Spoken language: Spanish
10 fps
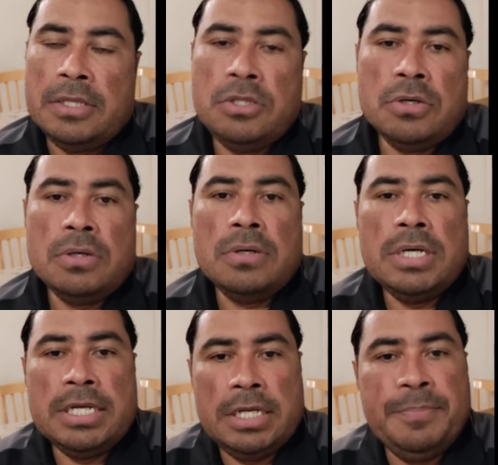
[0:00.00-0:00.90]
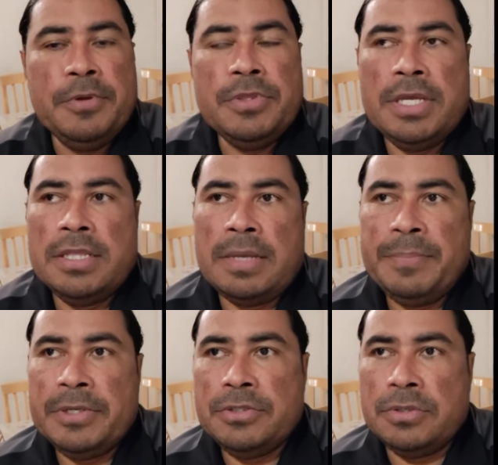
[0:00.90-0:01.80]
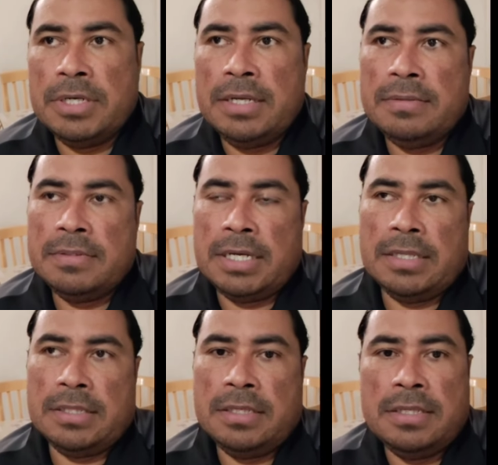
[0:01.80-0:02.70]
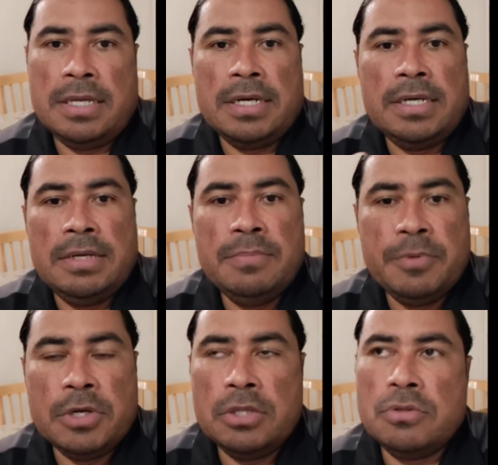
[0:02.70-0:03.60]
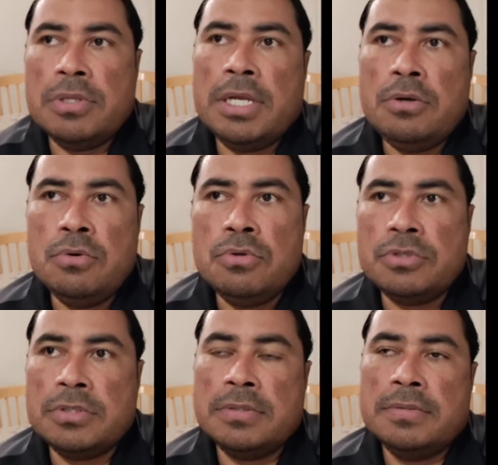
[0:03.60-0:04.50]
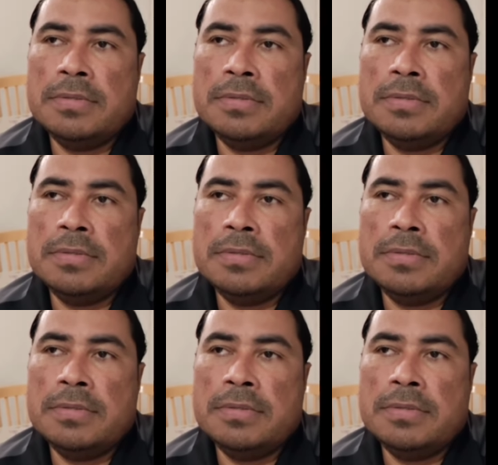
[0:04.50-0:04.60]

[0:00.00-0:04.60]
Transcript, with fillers: Yo le respondí a esta persona, traté de darle un poquito de luz